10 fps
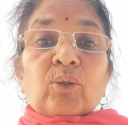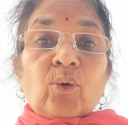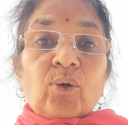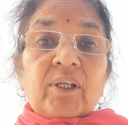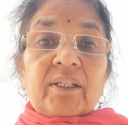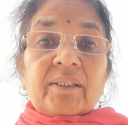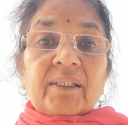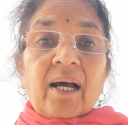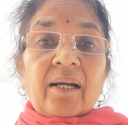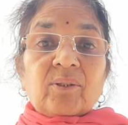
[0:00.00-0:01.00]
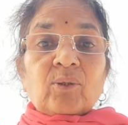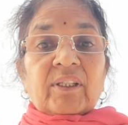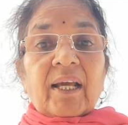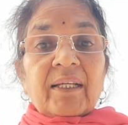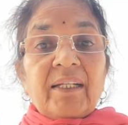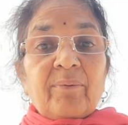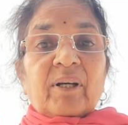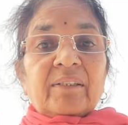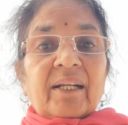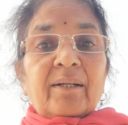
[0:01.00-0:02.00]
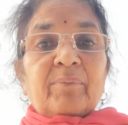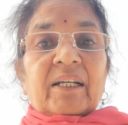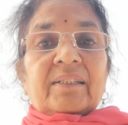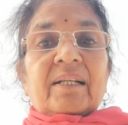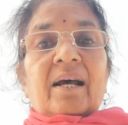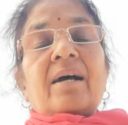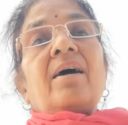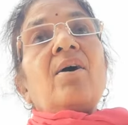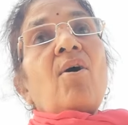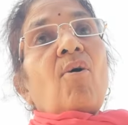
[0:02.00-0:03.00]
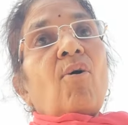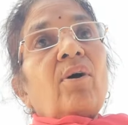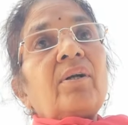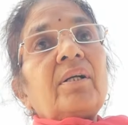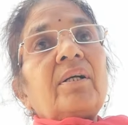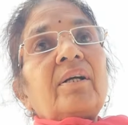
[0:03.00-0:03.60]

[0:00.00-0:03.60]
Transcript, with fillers: तो इसका अर्थ होता है कि निमंत्रण भेजना और